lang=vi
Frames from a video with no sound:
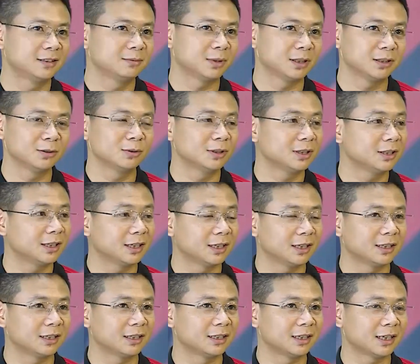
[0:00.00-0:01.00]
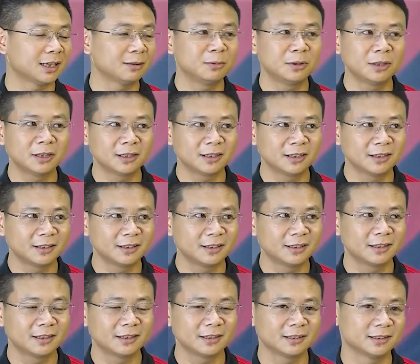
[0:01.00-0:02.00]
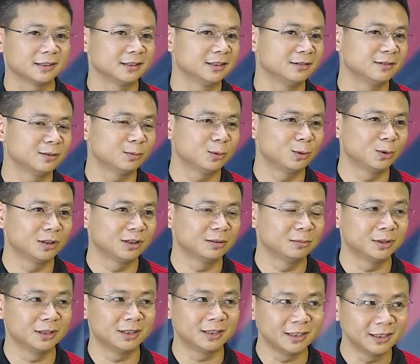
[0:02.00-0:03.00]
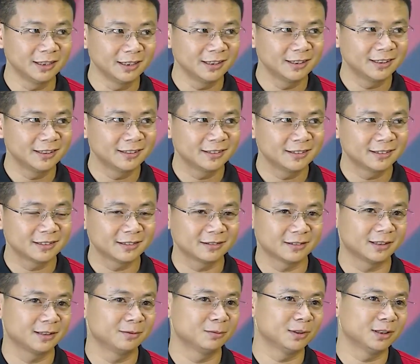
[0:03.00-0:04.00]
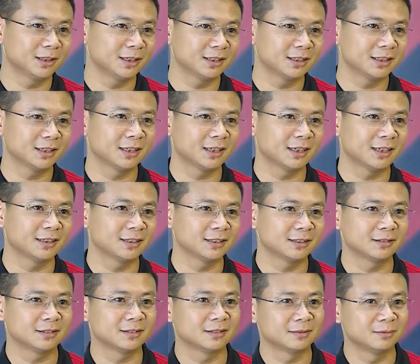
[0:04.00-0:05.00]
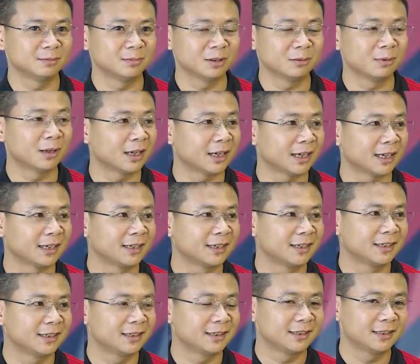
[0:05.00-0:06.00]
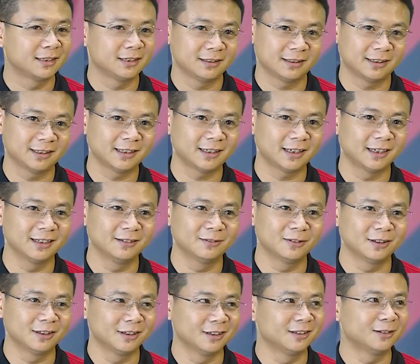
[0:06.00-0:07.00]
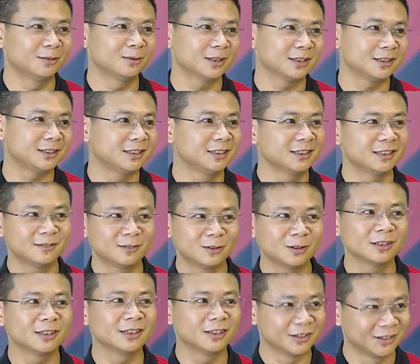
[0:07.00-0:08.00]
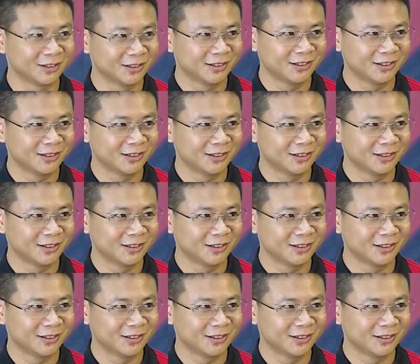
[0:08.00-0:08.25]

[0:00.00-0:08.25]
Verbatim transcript: Man United là 20 Liverpool là 19 thậm chí Arsenal là 13 ngay cả Everton cũng đã 9 lần vô địch rồi